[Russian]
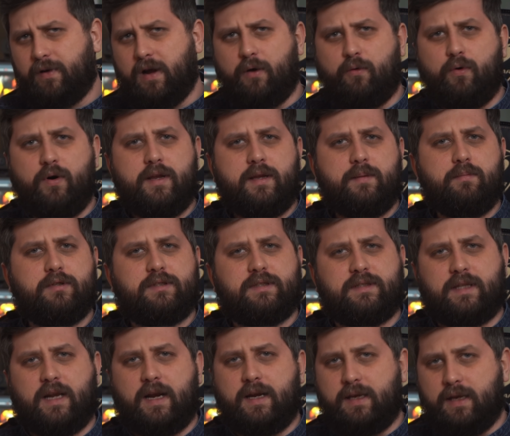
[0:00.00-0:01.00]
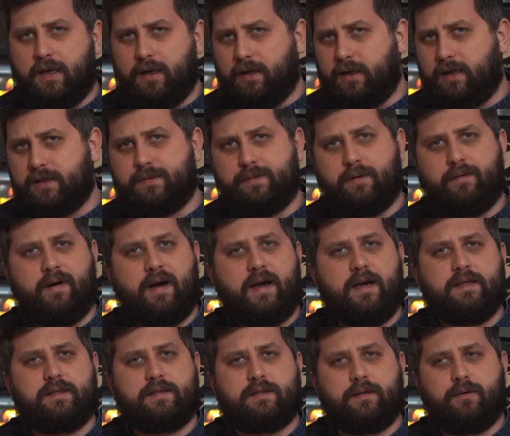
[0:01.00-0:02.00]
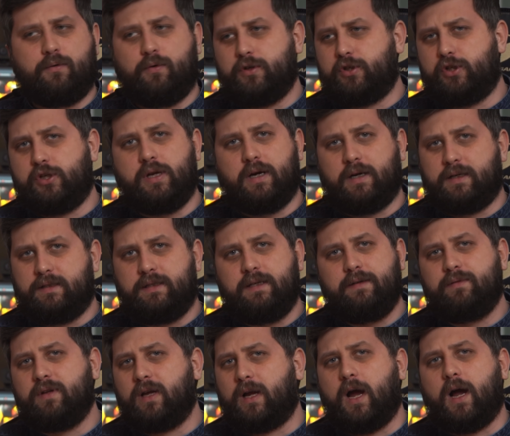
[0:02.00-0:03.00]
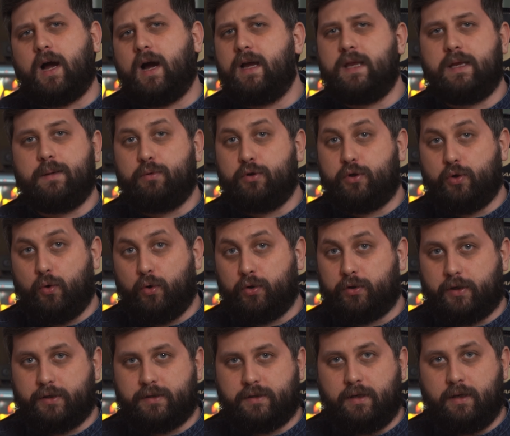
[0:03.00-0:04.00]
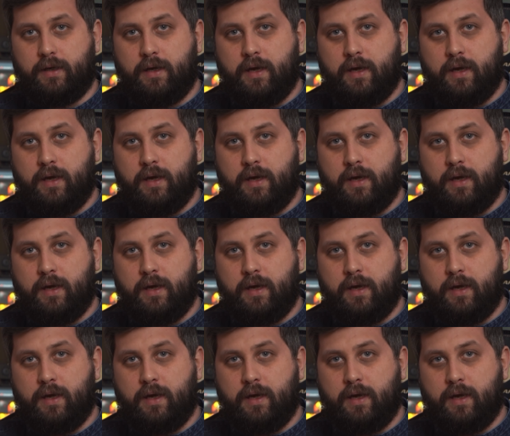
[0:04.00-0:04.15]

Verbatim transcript: в какой-нибудь стране развивается очень активно какая-нибудь отрасль.